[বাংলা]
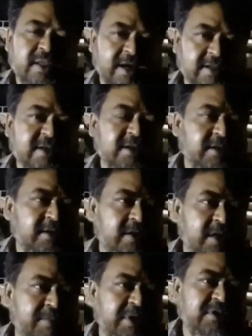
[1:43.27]
দেখা যাক
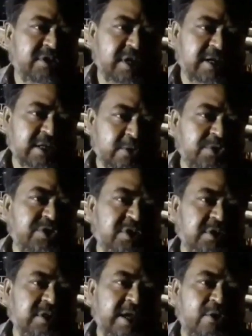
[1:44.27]
আমরা আশা
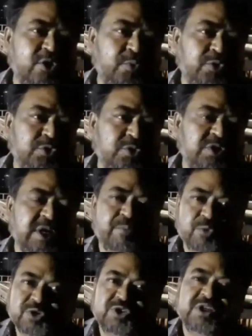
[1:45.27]
করছি এখনো পর্যন্ত যা
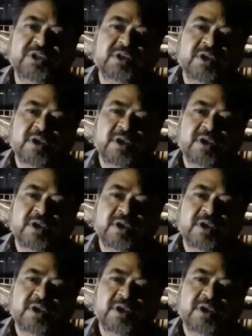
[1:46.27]
বুঝছি